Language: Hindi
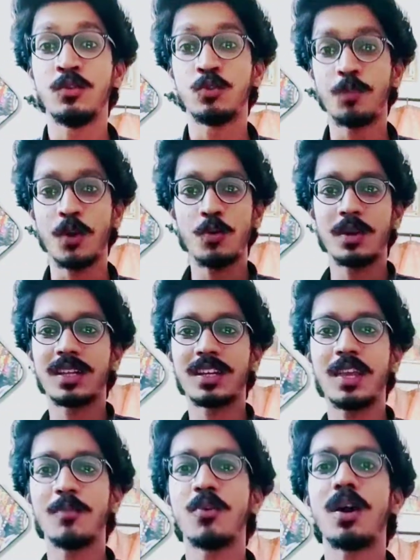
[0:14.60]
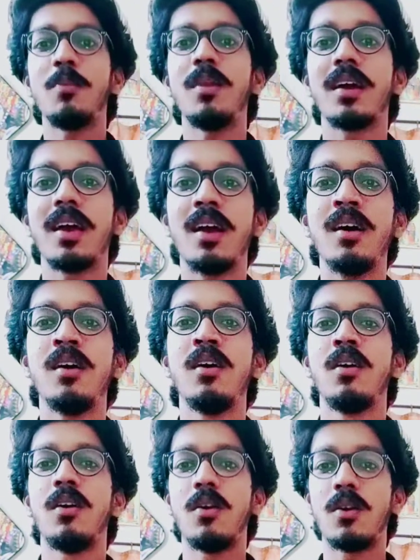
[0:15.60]
सुपर ओवर तक ये मुकाबला गया
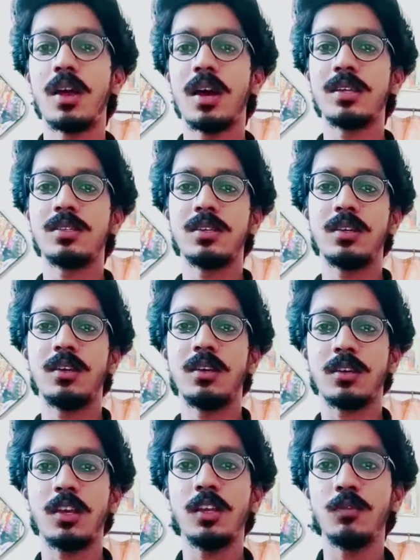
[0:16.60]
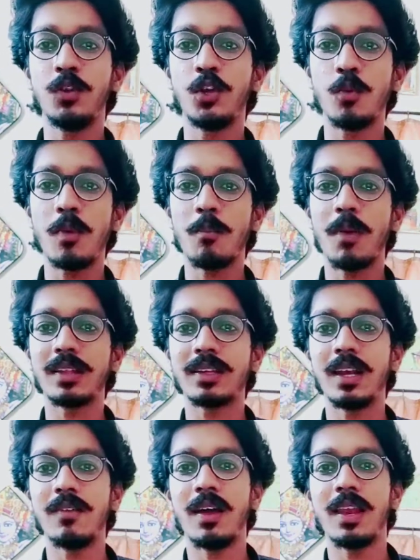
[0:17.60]
और आज की इस वीडियो में हम बात
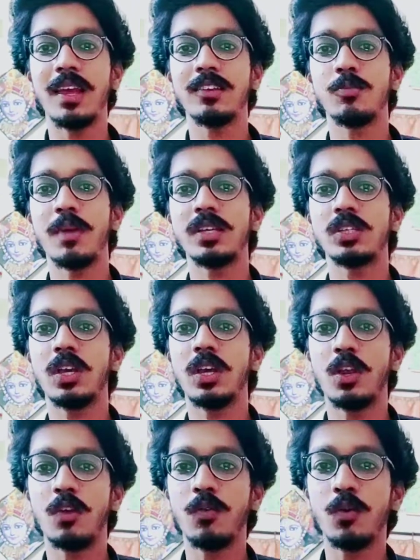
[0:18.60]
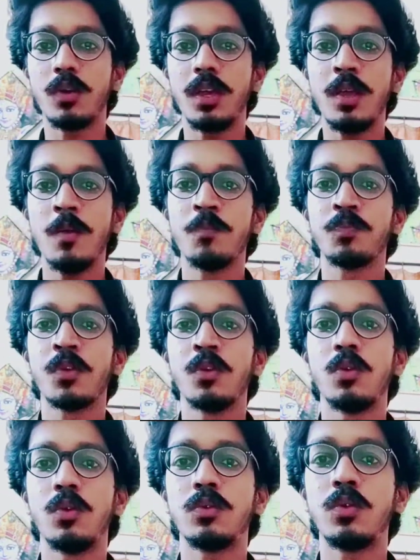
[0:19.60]
करने वाले हैं इस मैच के रिव्यू की
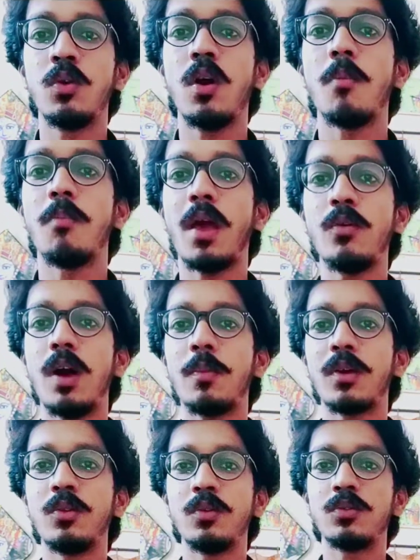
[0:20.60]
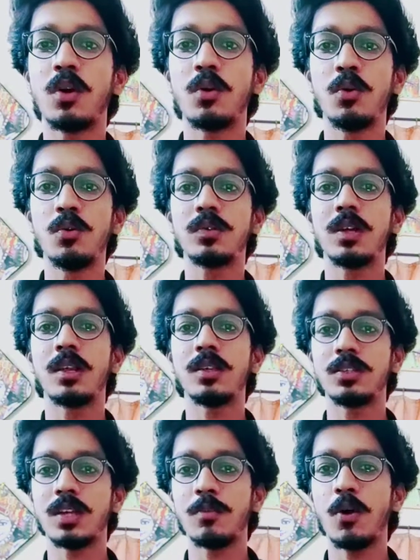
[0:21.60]
दोस्तों मैं हूं आपका दोस्त और होस्ट
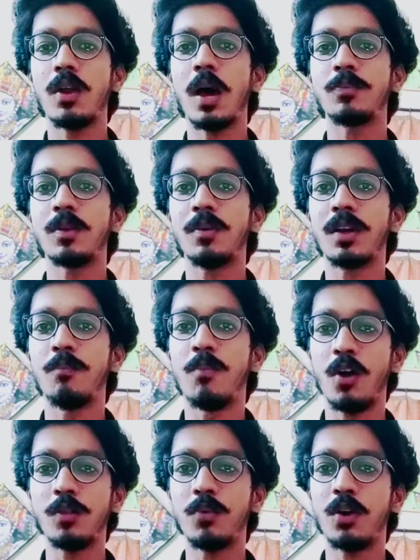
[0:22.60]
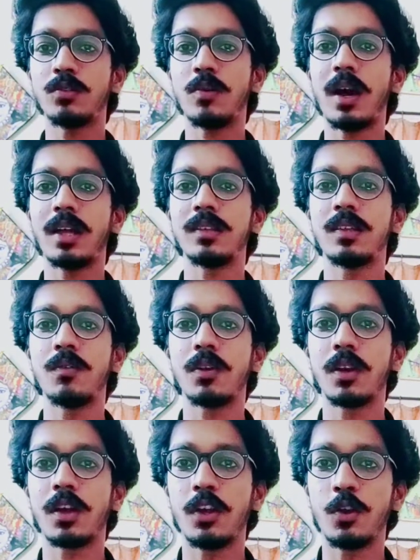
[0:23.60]
रजत शर्मा और आप सभी का बहुत बहुत स्वागत है सिल्वर
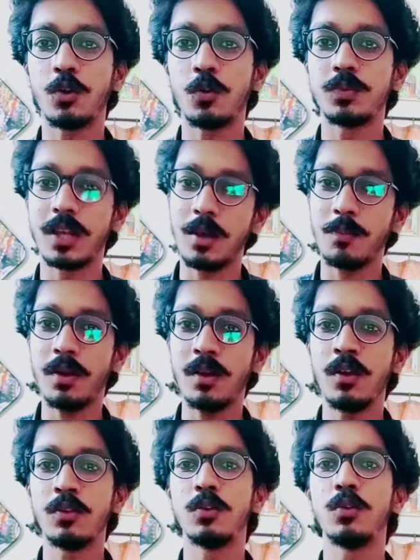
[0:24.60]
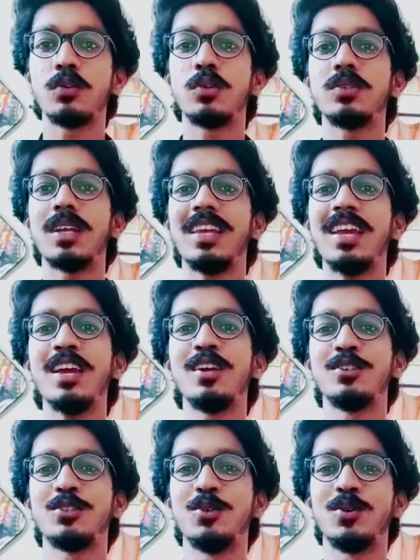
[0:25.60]
क्रिकेट यूट्यूब चैनल पर दोस्तों चलिए
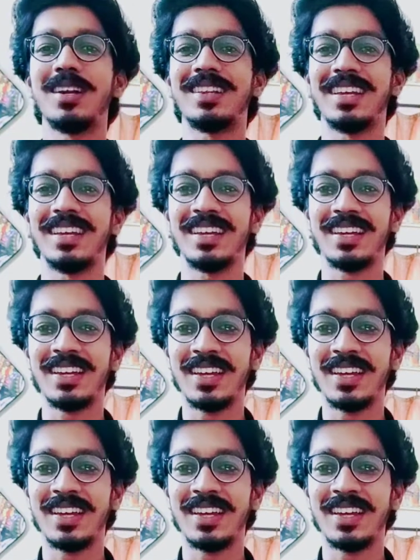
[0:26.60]
शुरू करते हैं